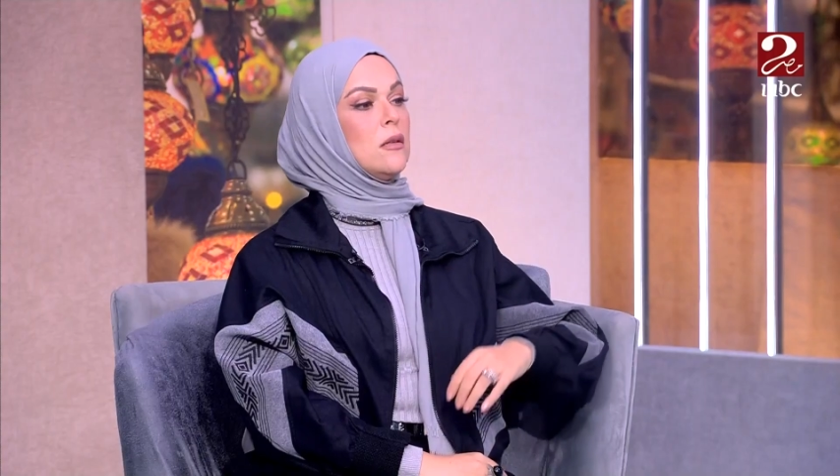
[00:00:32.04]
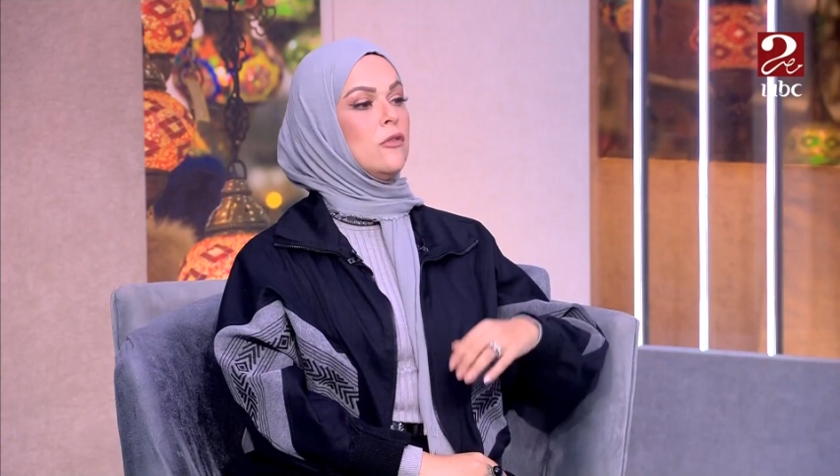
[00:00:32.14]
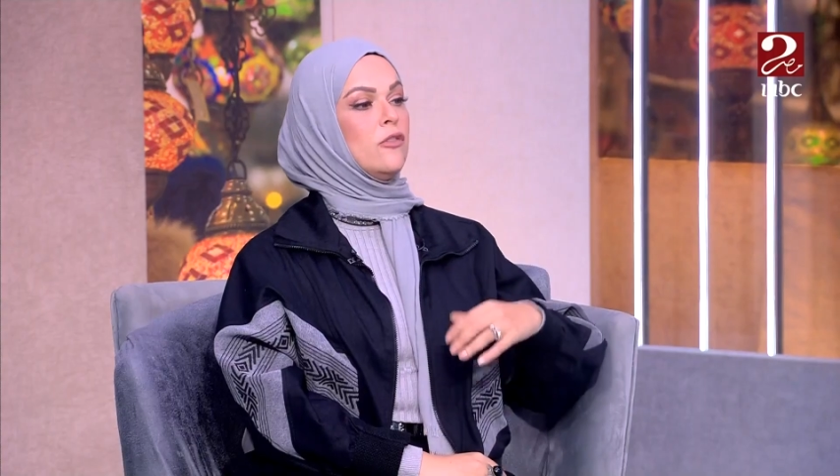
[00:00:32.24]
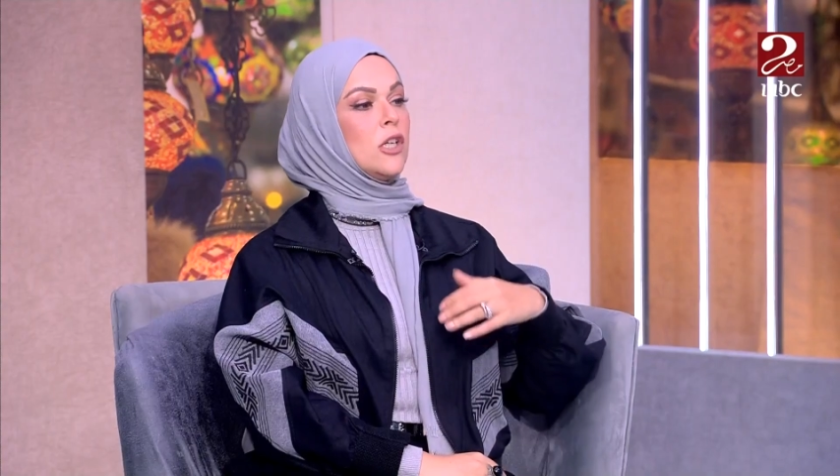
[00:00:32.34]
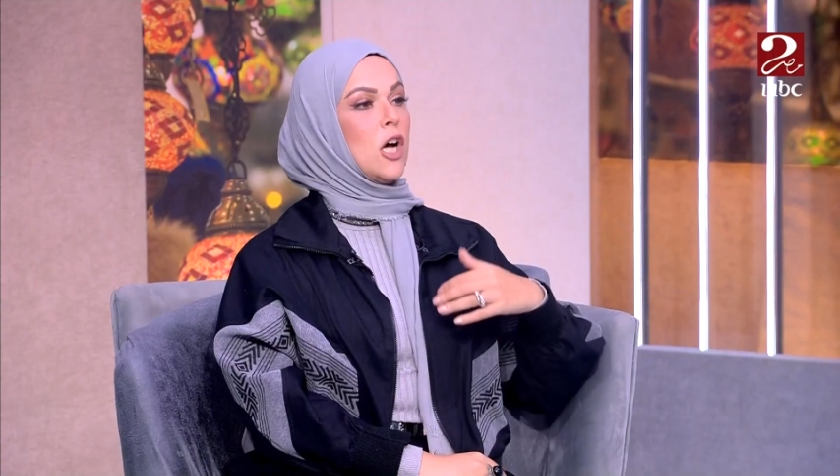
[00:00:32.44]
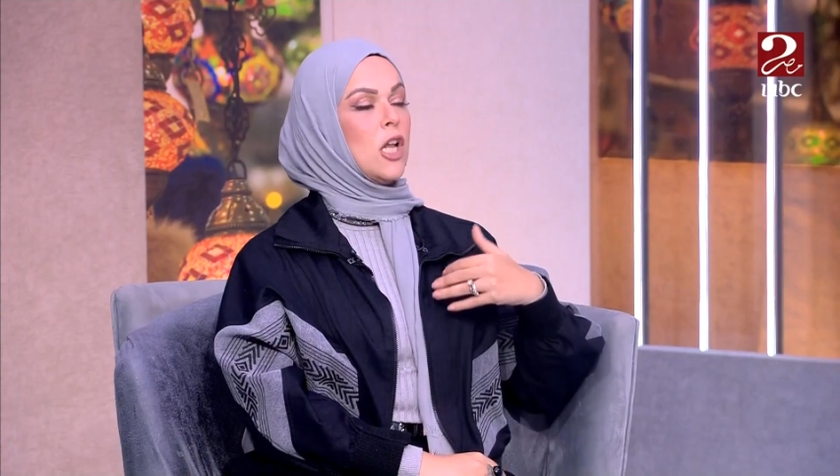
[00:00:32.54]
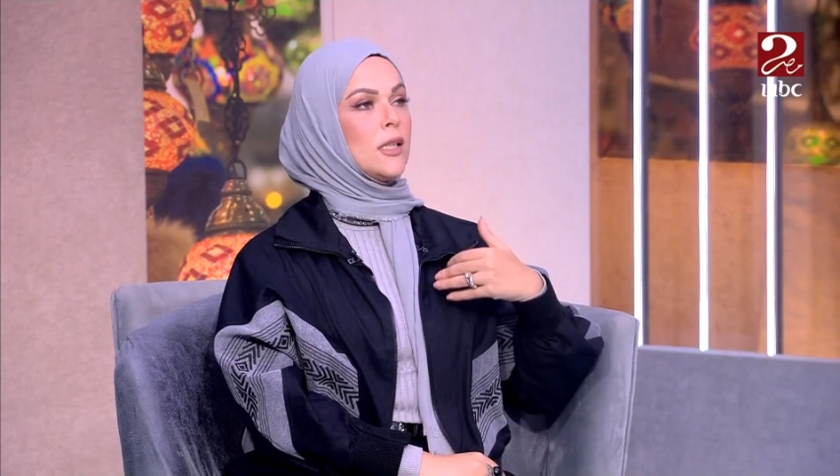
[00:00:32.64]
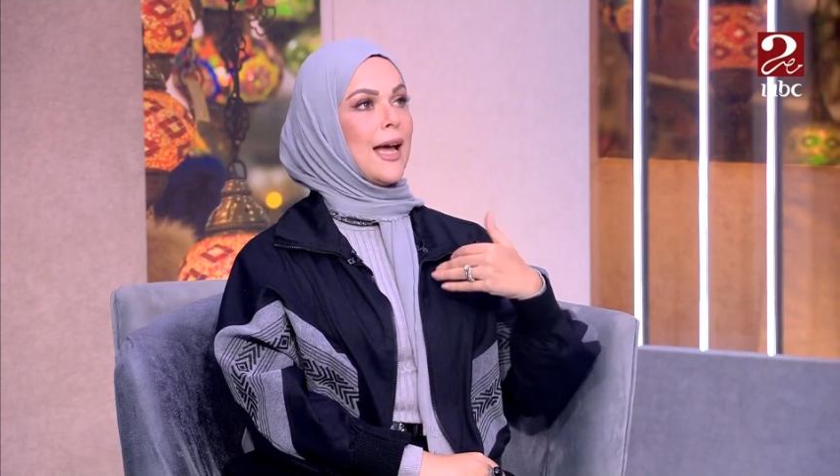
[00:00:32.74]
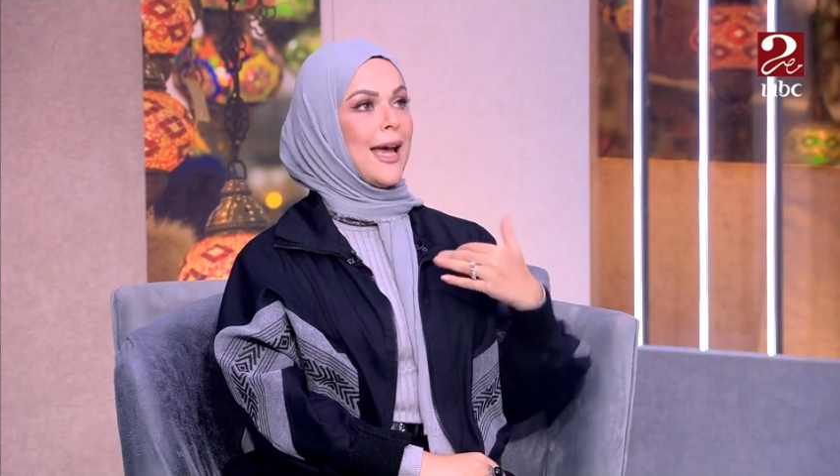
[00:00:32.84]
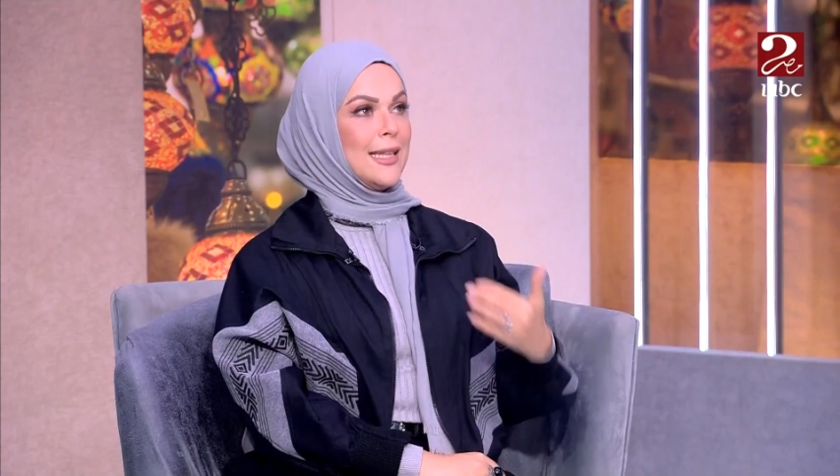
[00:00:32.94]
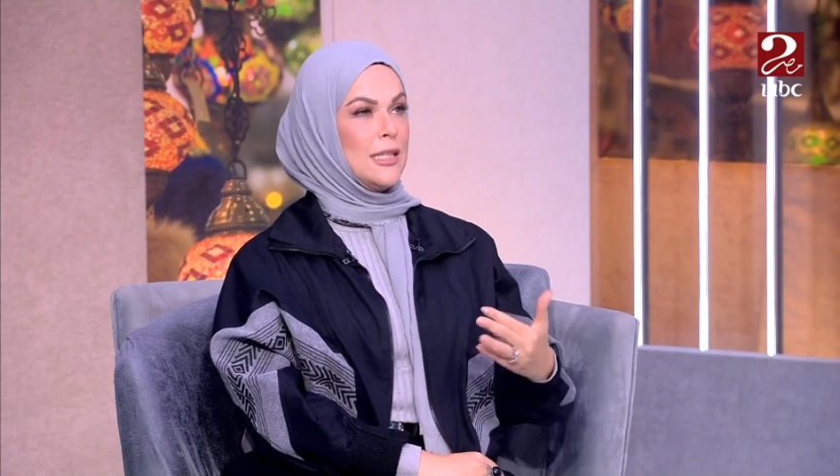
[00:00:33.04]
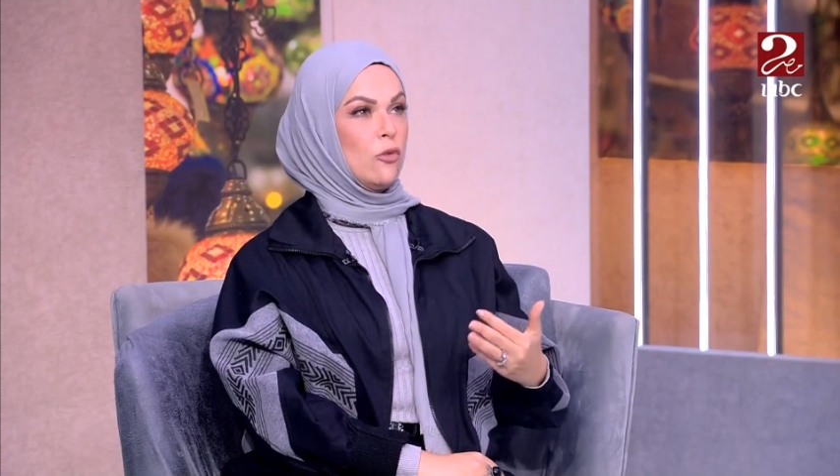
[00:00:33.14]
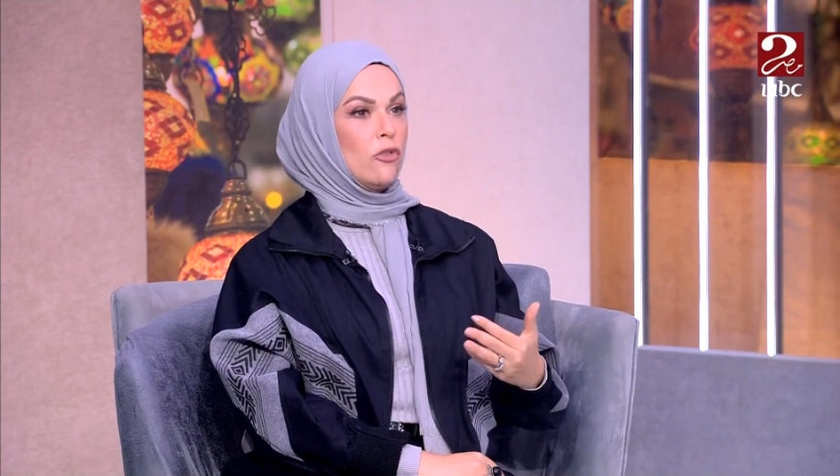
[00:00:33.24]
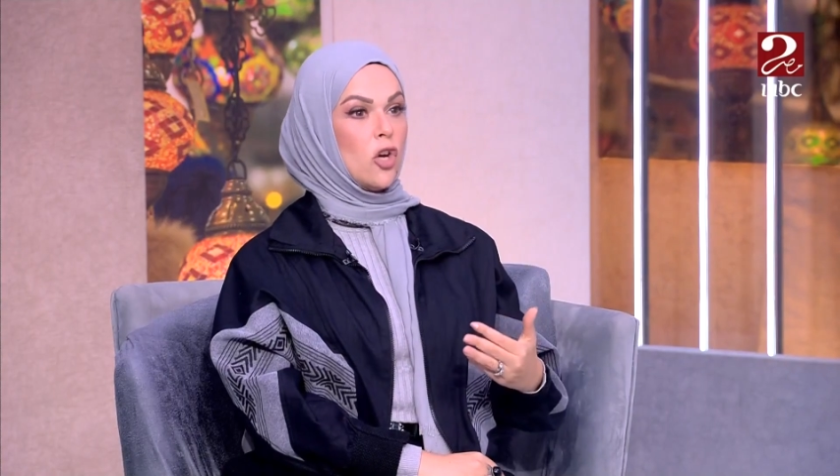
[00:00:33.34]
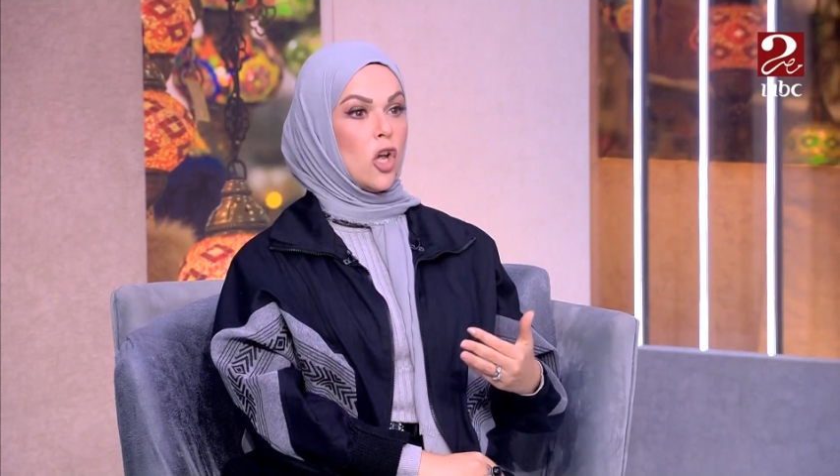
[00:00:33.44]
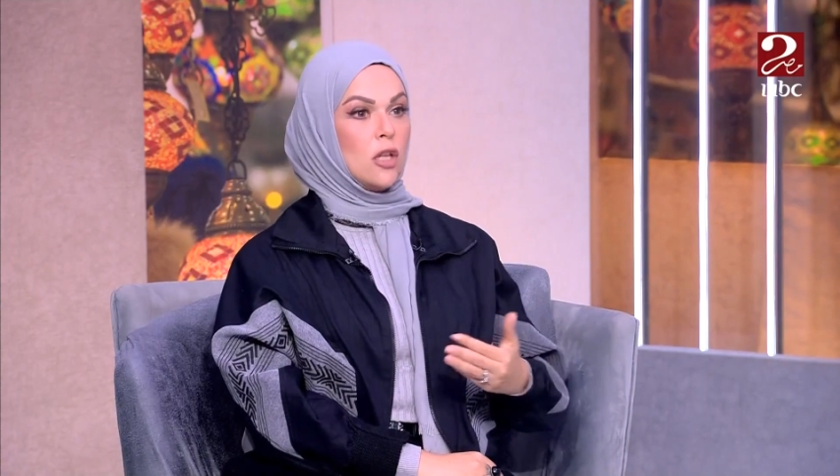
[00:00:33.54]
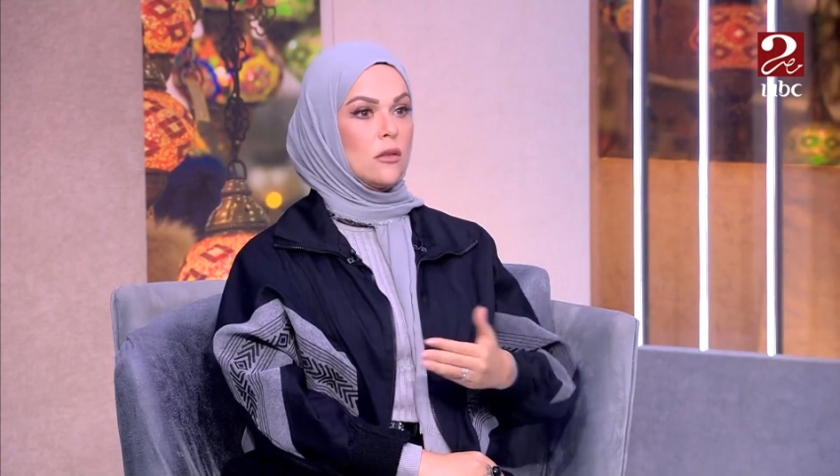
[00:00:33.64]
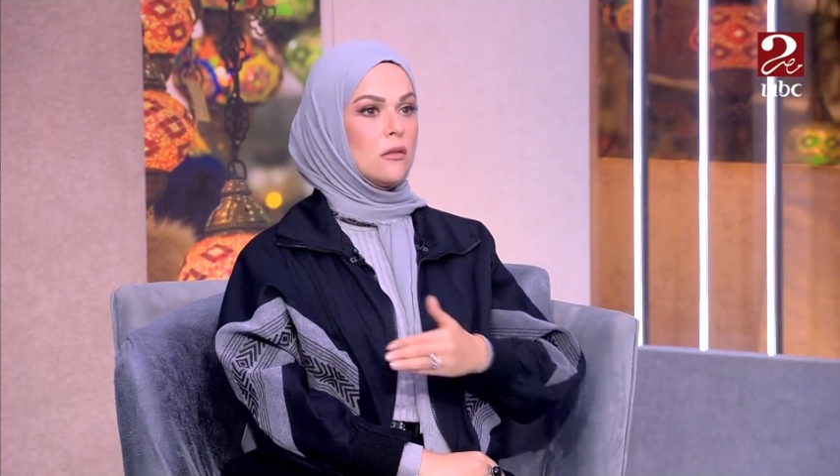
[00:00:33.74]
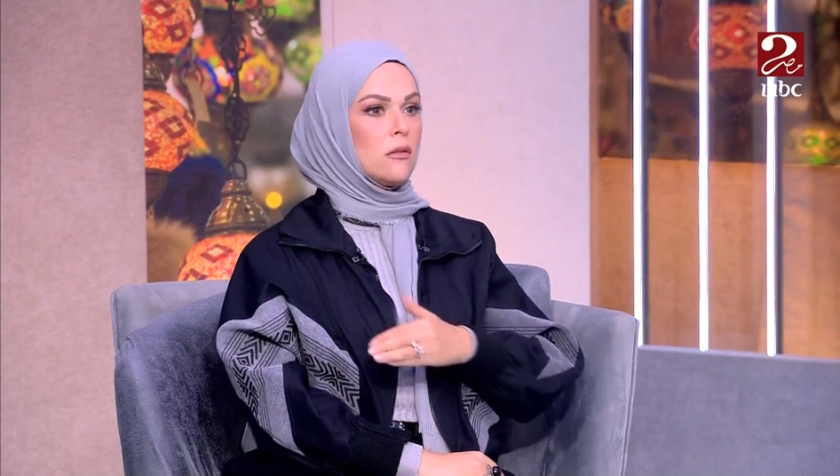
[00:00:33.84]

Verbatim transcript: في غلط عادي وفي غلط